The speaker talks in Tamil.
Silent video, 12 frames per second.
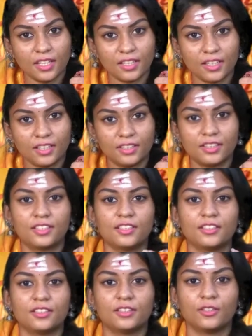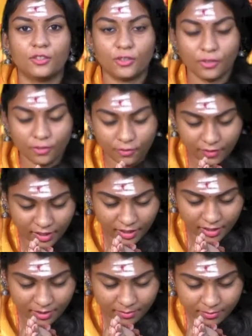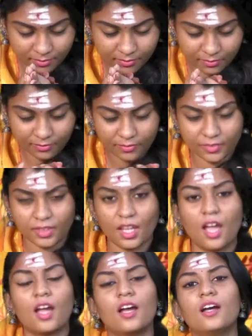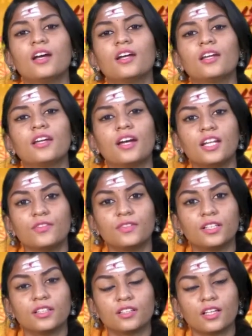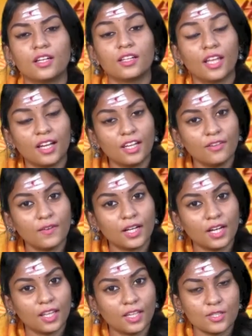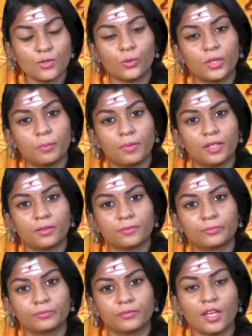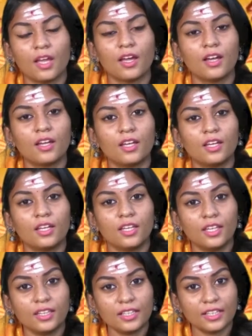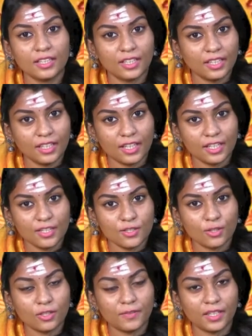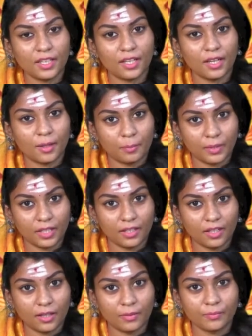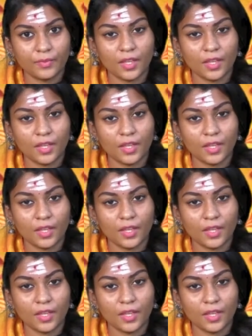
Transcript: நேயர்களுக்கு வணக்கம் கடவுள் நல்லவங்களை தான் சோதிப்பார் இதுக்கு நீங்கள் என்ன சொல்லுவீங்க அப்படின்னா